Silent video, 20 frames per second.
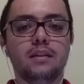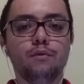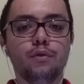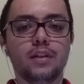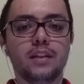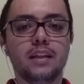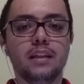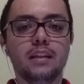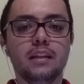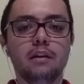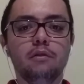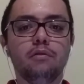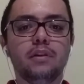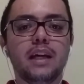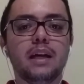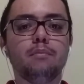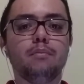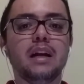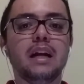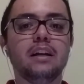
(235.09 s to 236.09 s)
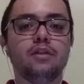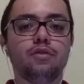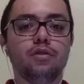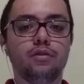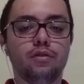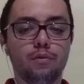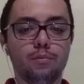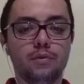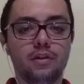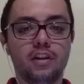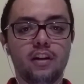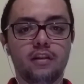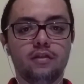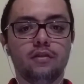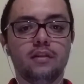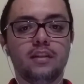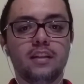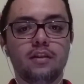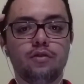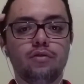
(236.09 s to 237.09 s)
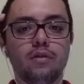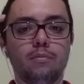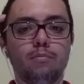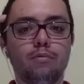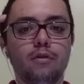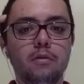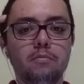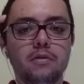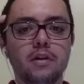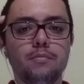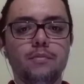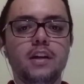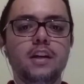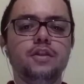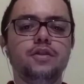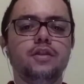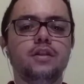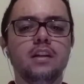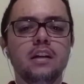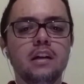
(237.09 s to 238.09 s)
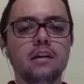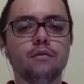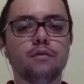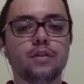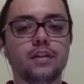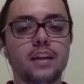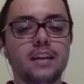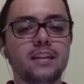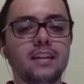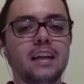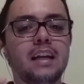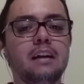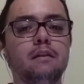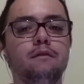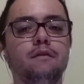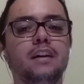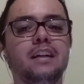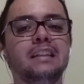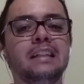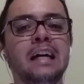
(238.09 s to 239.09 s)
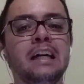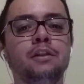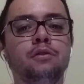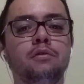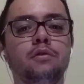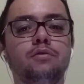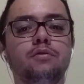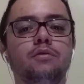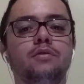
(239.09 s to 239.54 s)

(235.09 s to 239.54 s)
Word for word: se você não quebrar suas objeções da sua própria mente, você estará fadado ao